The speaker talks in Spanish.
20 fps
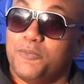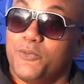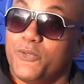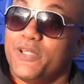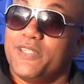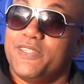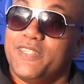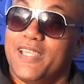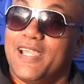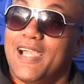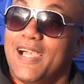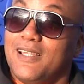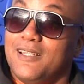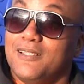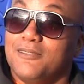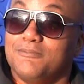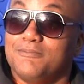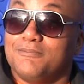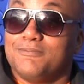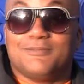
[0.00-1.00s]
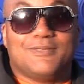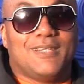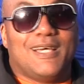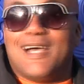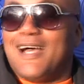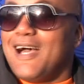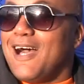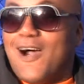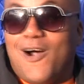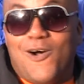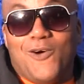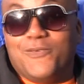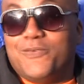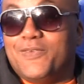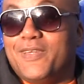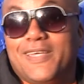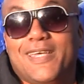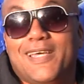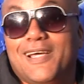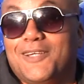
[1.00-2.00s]
poder llegar a
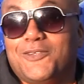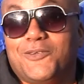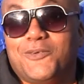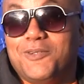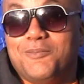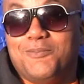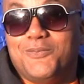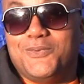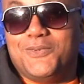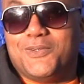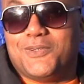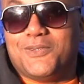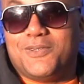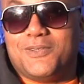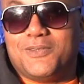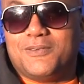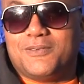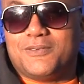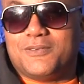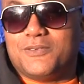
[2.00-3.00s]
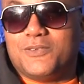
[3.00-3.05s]
donde llega todo el mundo, ¿no?